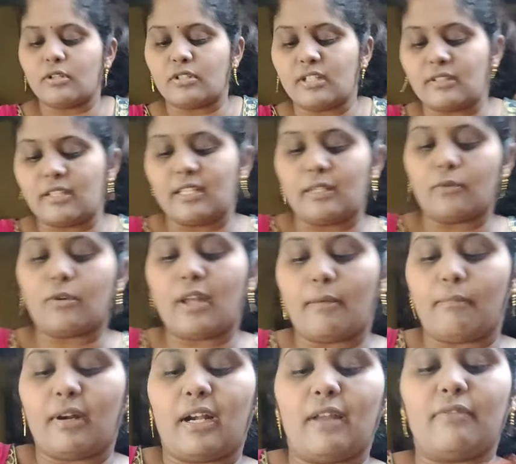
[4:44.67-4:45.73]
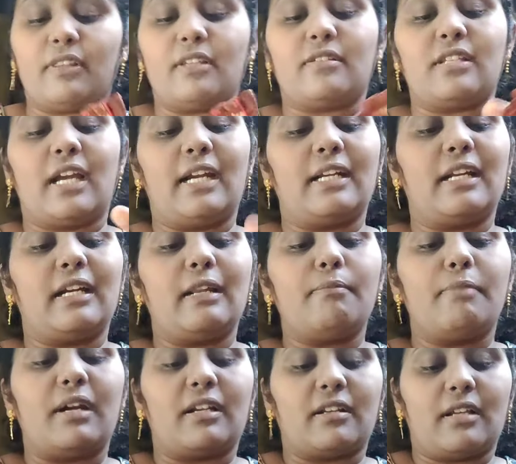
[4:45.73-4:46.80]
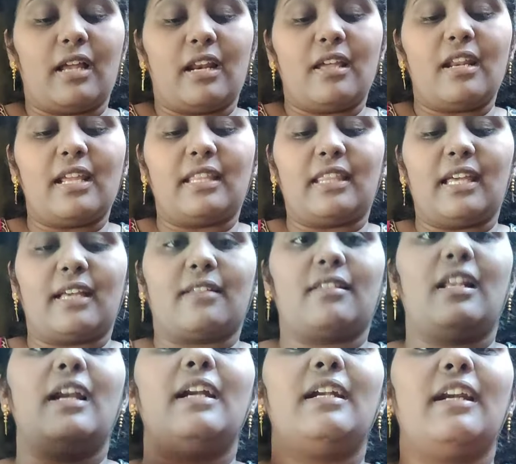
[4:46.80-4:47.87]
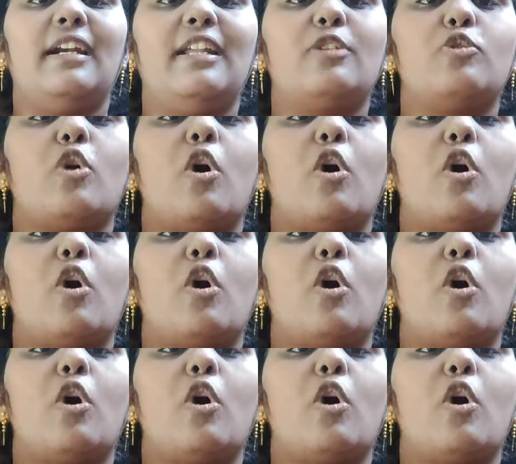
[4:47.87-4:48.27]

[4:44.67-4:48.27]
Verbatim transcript: వన్ వచ్చేసి ఇది కూడా అంబ్రెల్లా విత్ సైడ్ కట్ బట్ కలర్ అయితే ఎక్సలెంట్ అండి